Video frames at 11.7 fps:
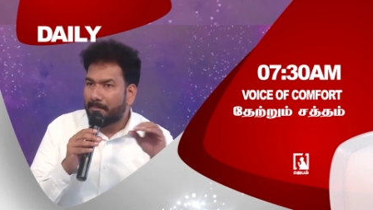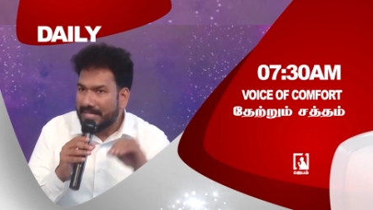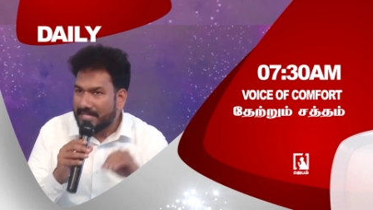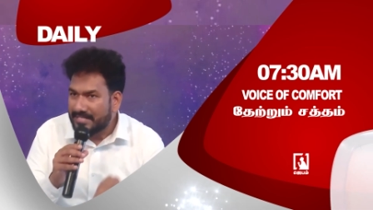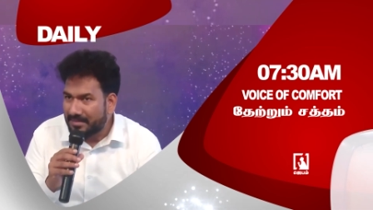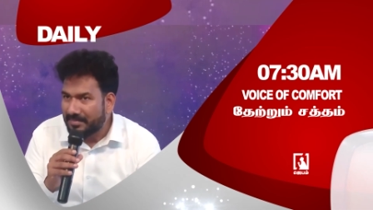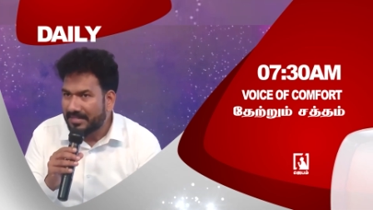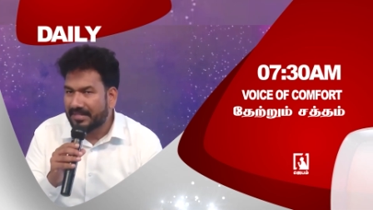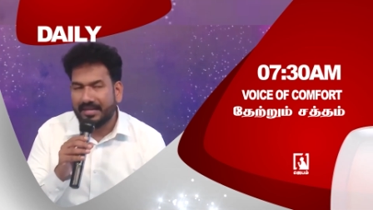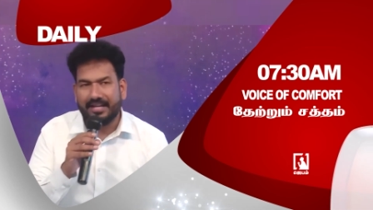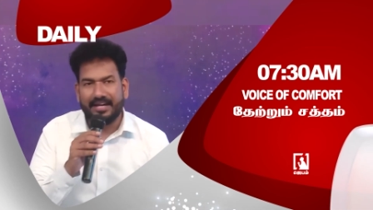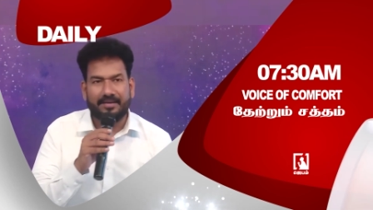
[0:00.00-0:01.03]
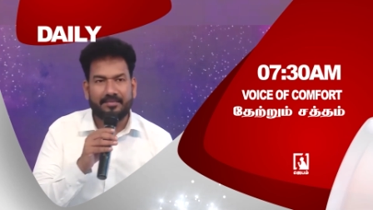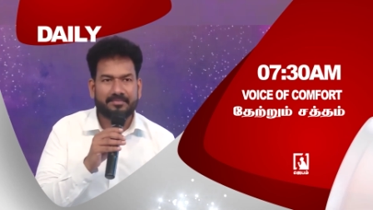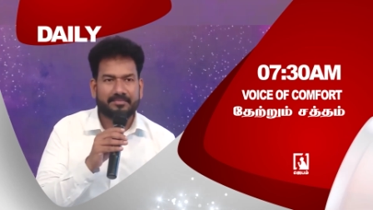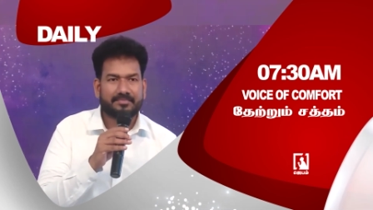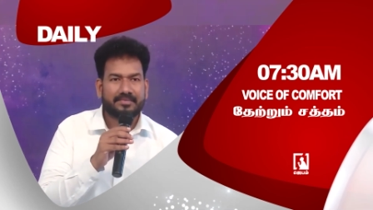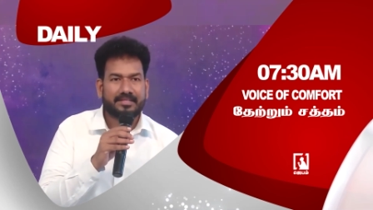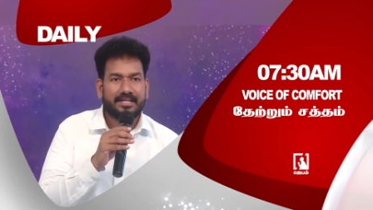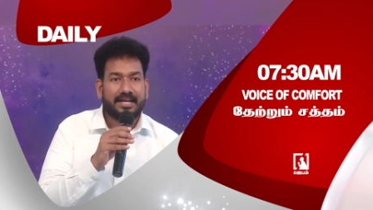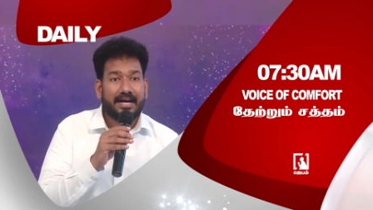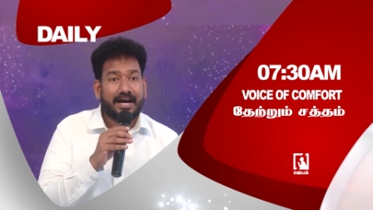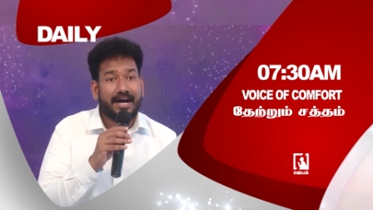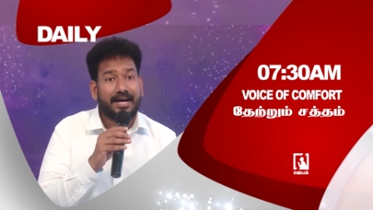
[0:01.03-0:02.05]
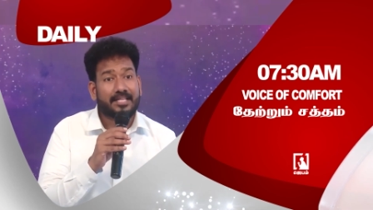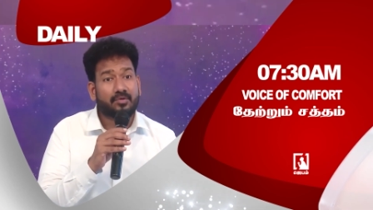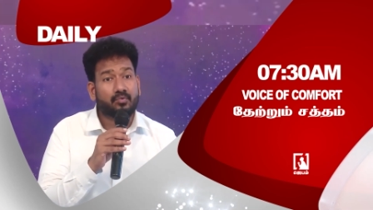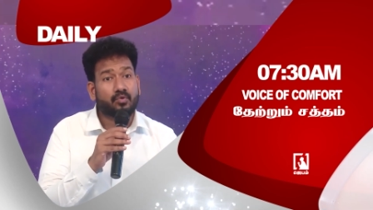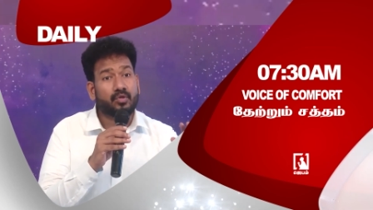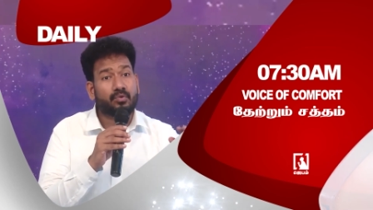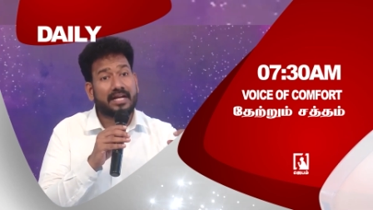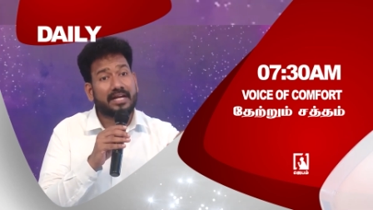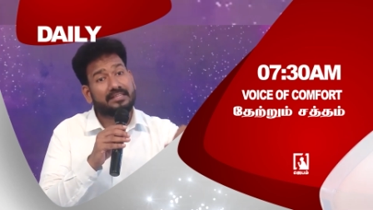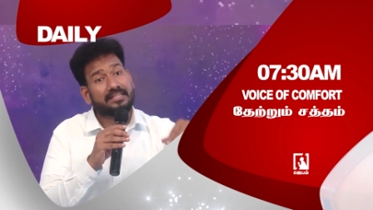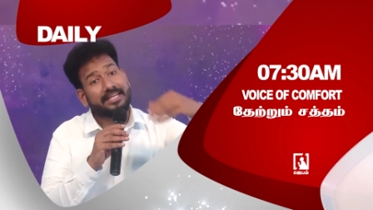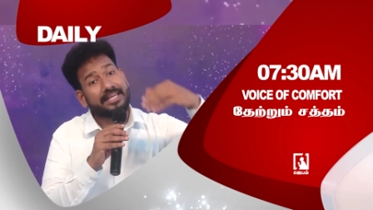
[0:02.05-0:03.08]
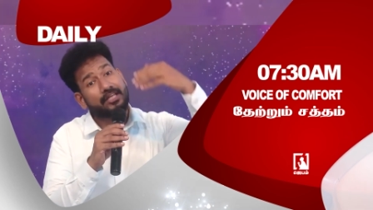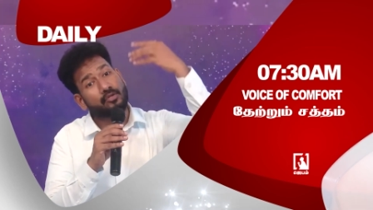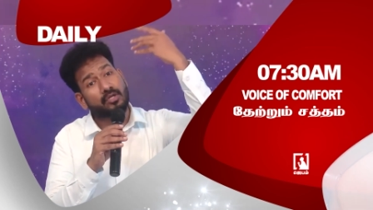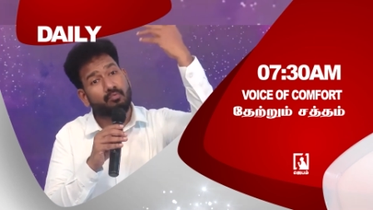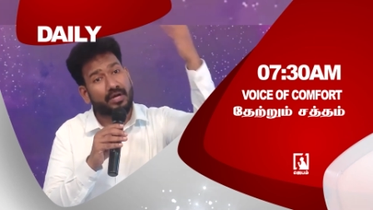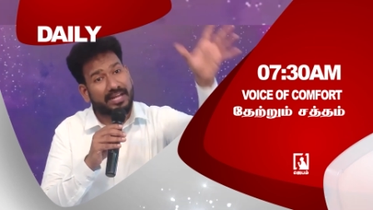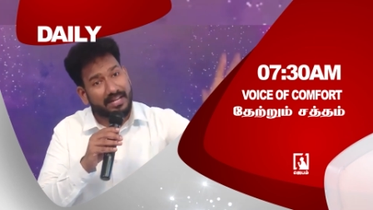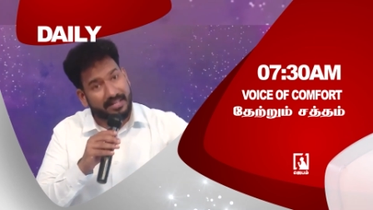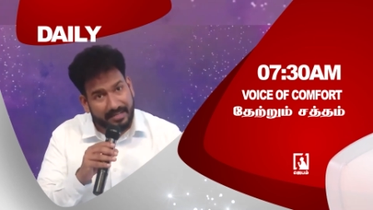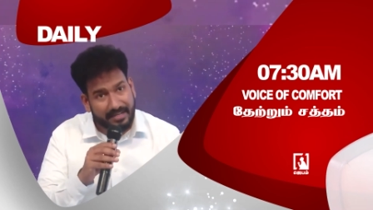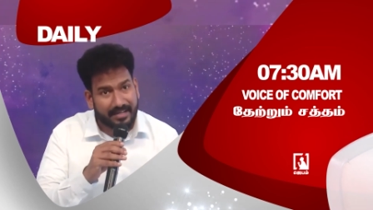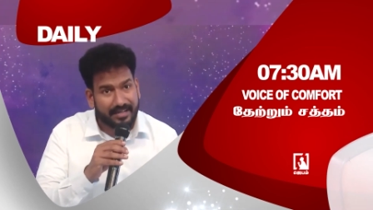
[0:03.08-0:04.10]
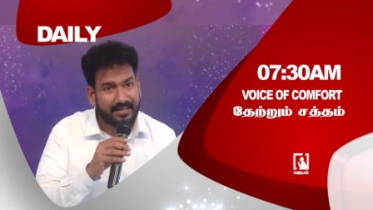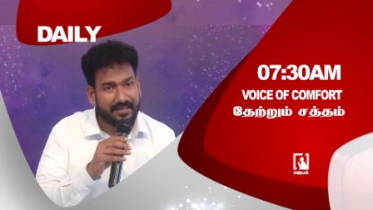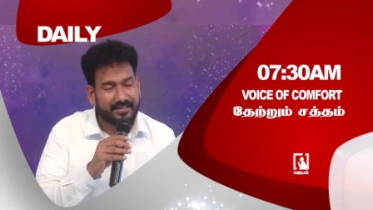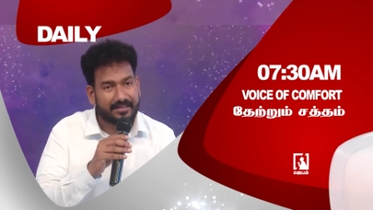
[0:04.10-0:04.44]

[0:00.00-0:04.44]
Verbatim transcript: பஞ்சம் இருக்கலாம் அது ஊர் உலகத்துல ஏதோ ஒரு மூலையில இருக்கலாம்